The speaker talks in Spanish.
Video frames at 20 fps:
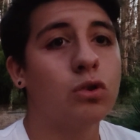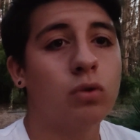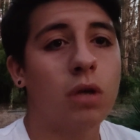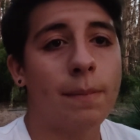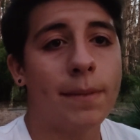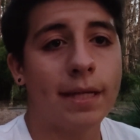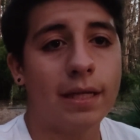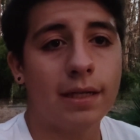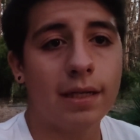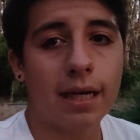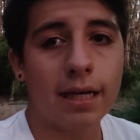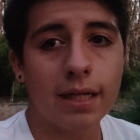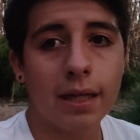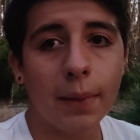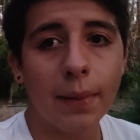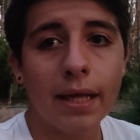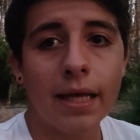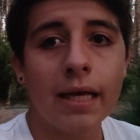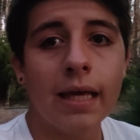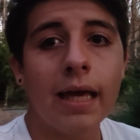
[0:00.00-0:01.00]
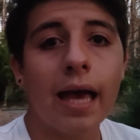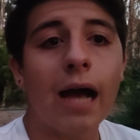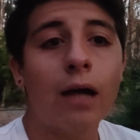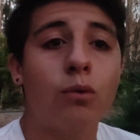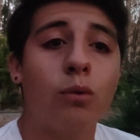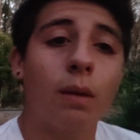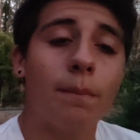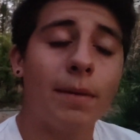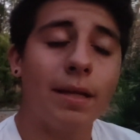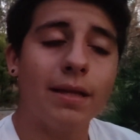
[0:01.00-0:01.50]
Sudamericana,
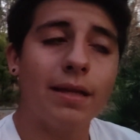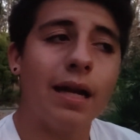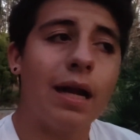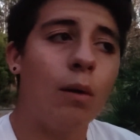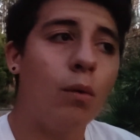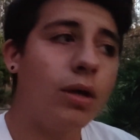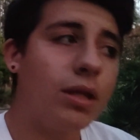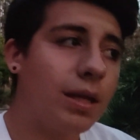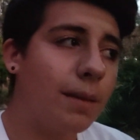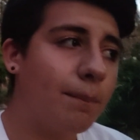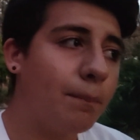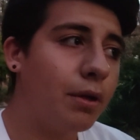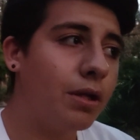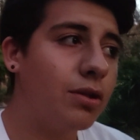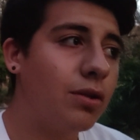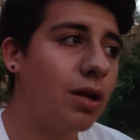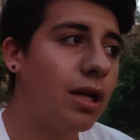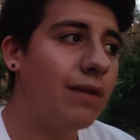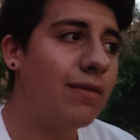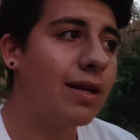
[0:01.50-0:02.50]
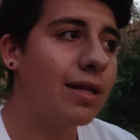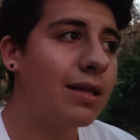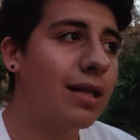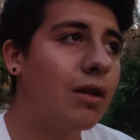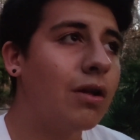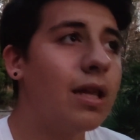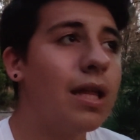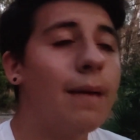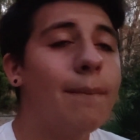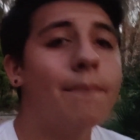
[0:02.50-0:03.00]
actualmente la U está en puesto de
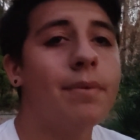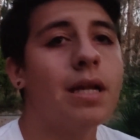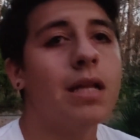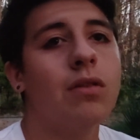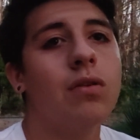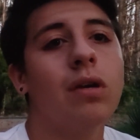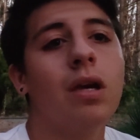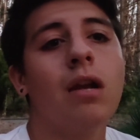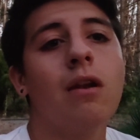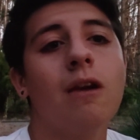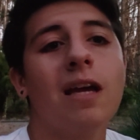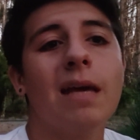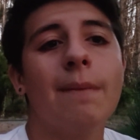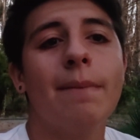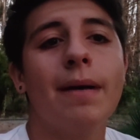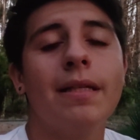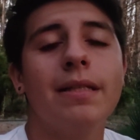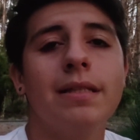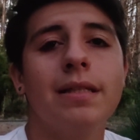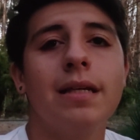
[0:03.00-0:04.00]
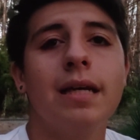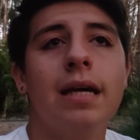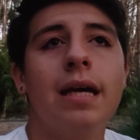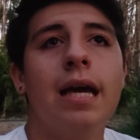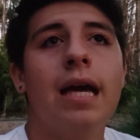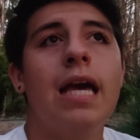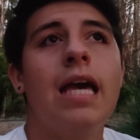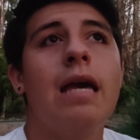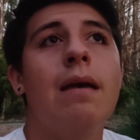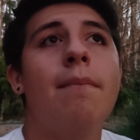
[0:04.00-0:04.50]
Libertadores esperando qué es lo que pasa
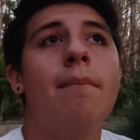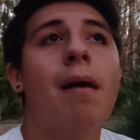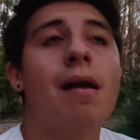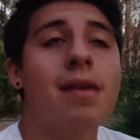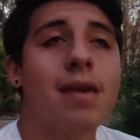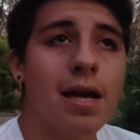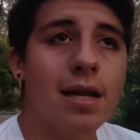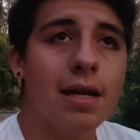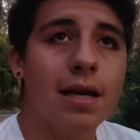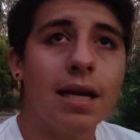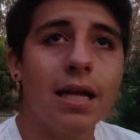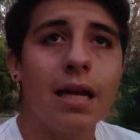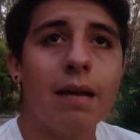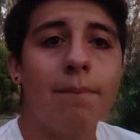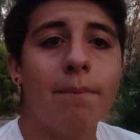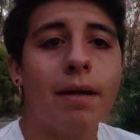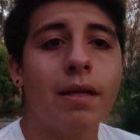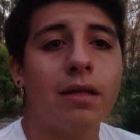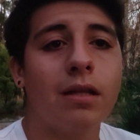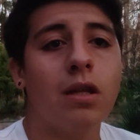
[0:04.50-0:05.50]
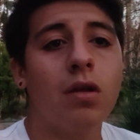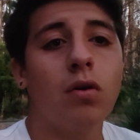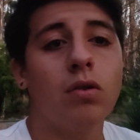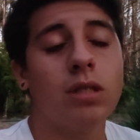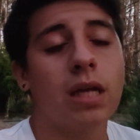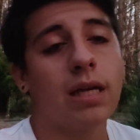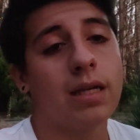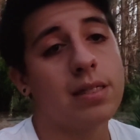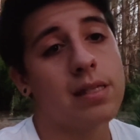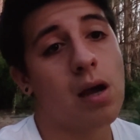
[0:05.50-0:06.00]
eh, mañana en el partido, o
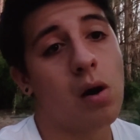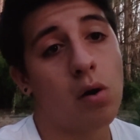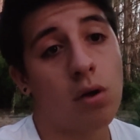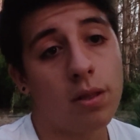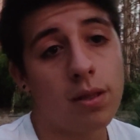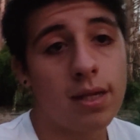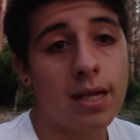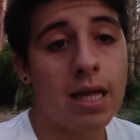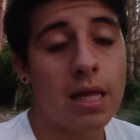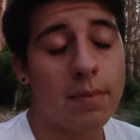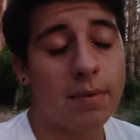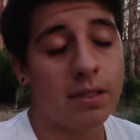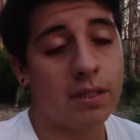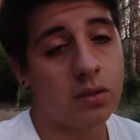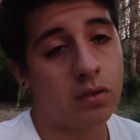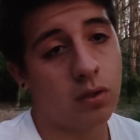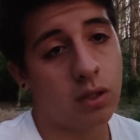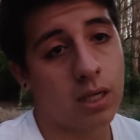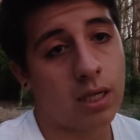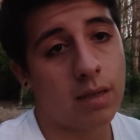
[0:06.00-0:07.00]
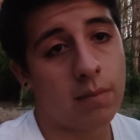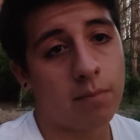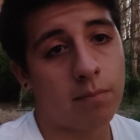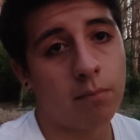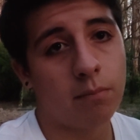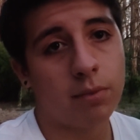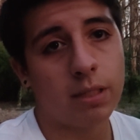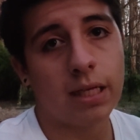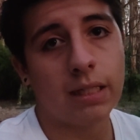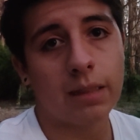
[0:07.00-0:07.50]
sea, quizás hoy día, dependiendo
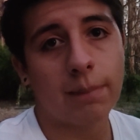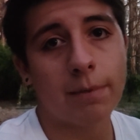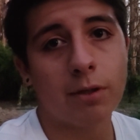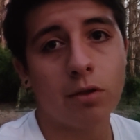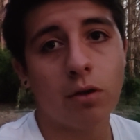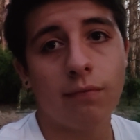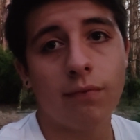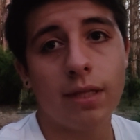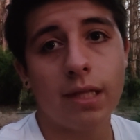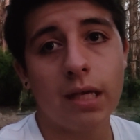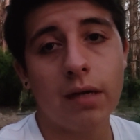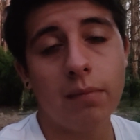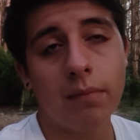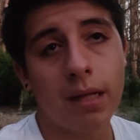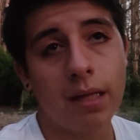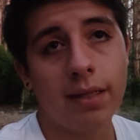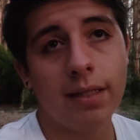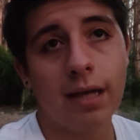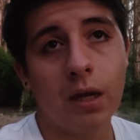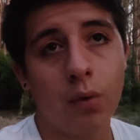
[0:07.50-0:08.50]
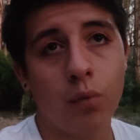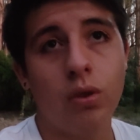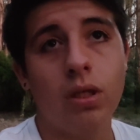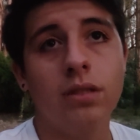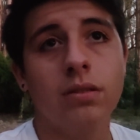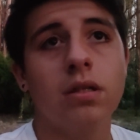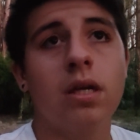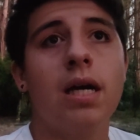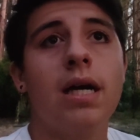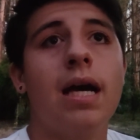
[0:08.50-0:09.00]
qué día estén viendo el video, el día
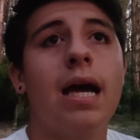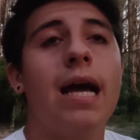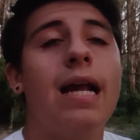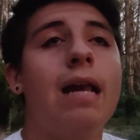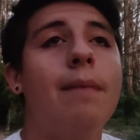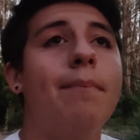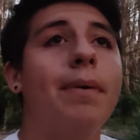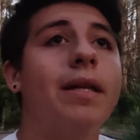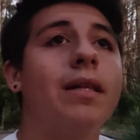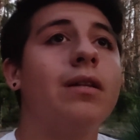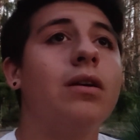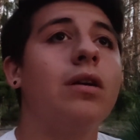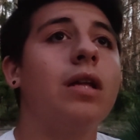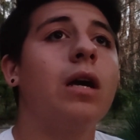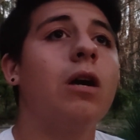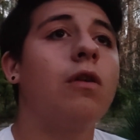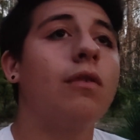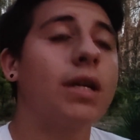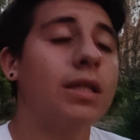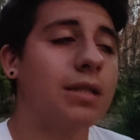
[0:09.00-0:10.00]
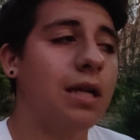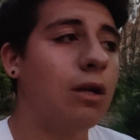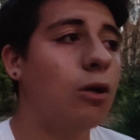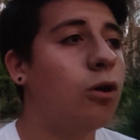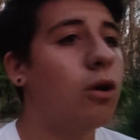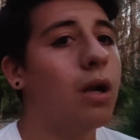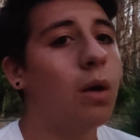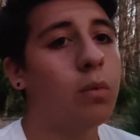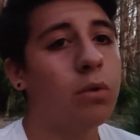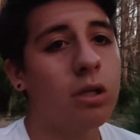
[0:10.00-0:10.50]
lunes, en el partido de Cobresal
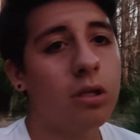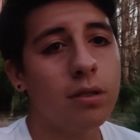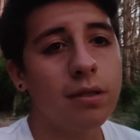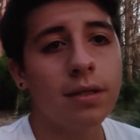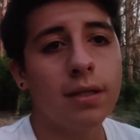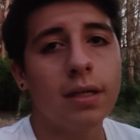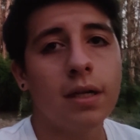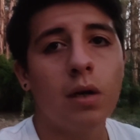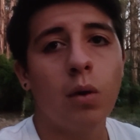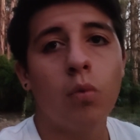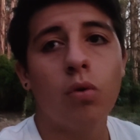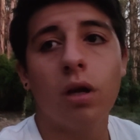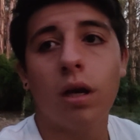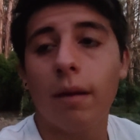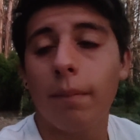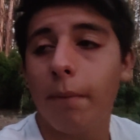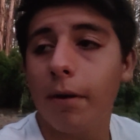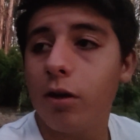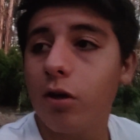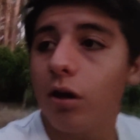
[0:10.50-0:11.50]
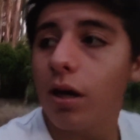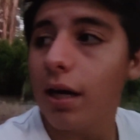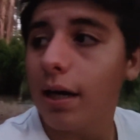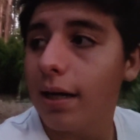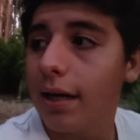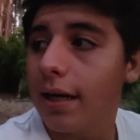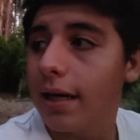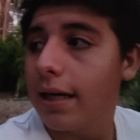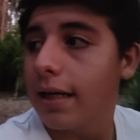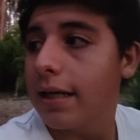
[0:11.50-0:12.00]
con la Unión, Unión Española,
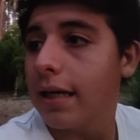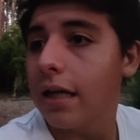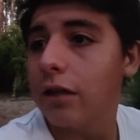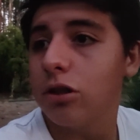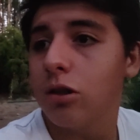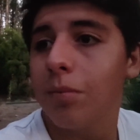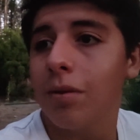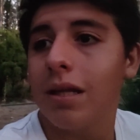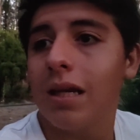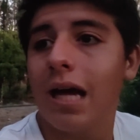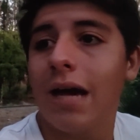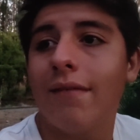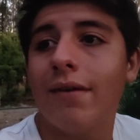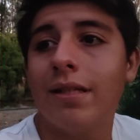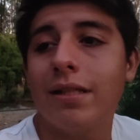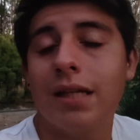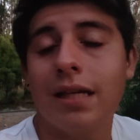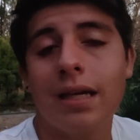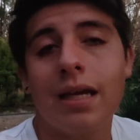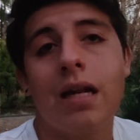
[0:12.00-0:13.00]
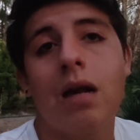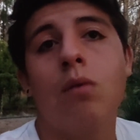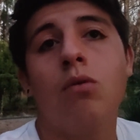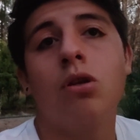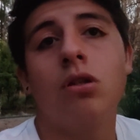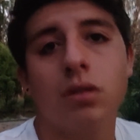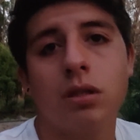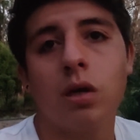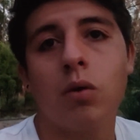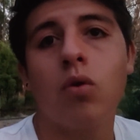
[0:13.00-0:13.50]
que eso podría ver si es que la
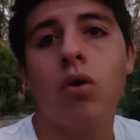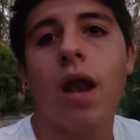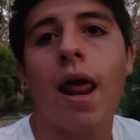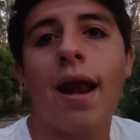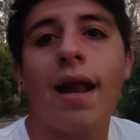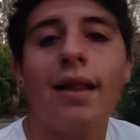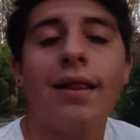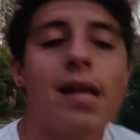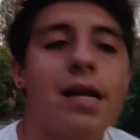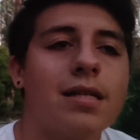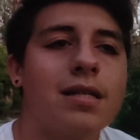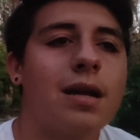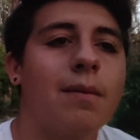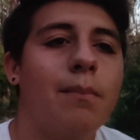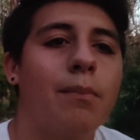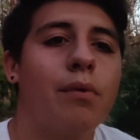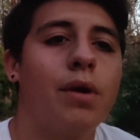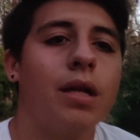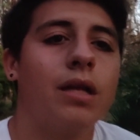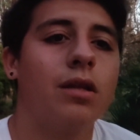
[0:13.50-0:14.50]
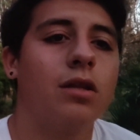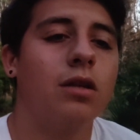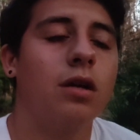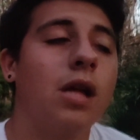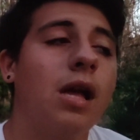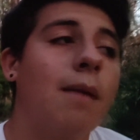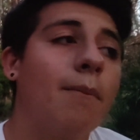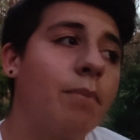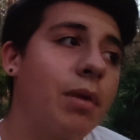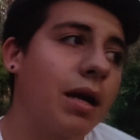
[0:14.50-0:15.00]
Unión se cola en el tercer puesto
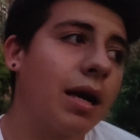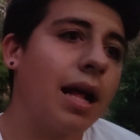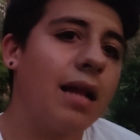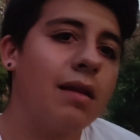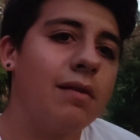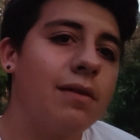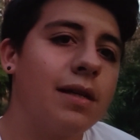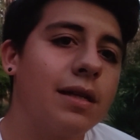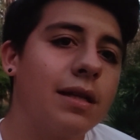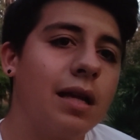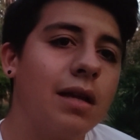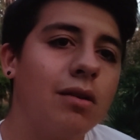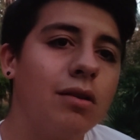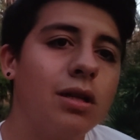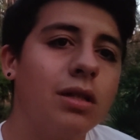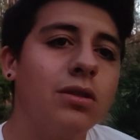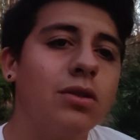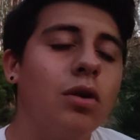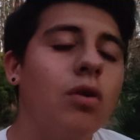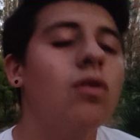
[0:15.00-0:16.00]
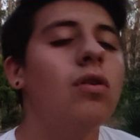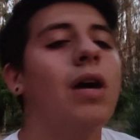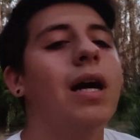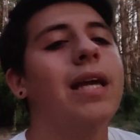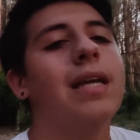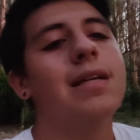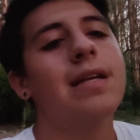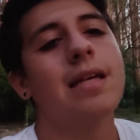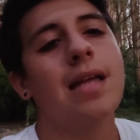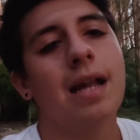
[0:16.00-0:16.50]
pero el Libertadores o
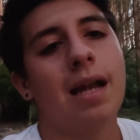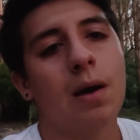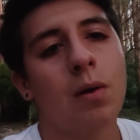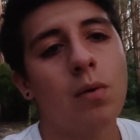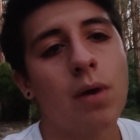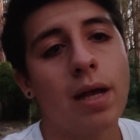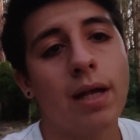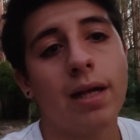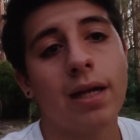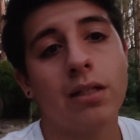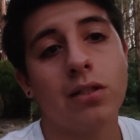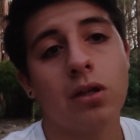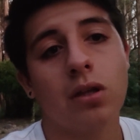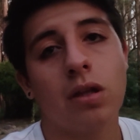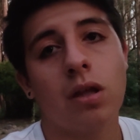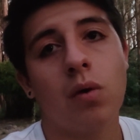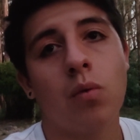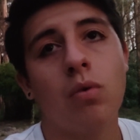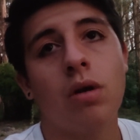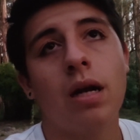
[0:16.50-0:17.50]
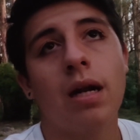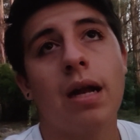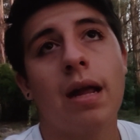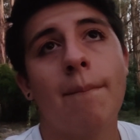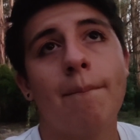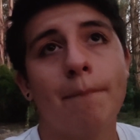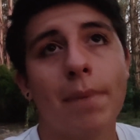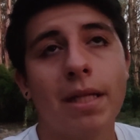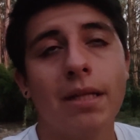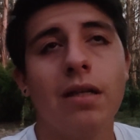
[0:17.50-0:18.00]
ahí queda la U en caso de un
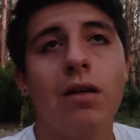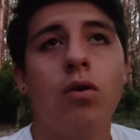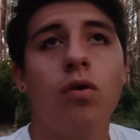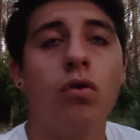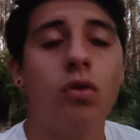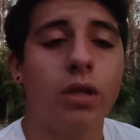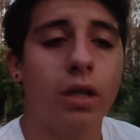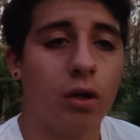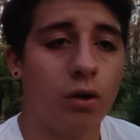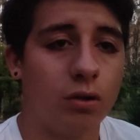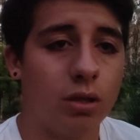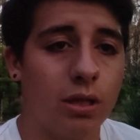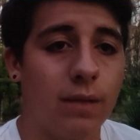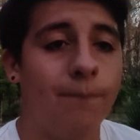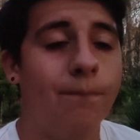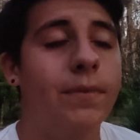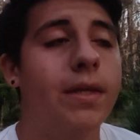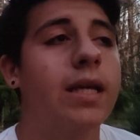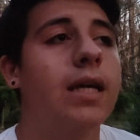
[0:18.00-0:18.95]
empate o derrota.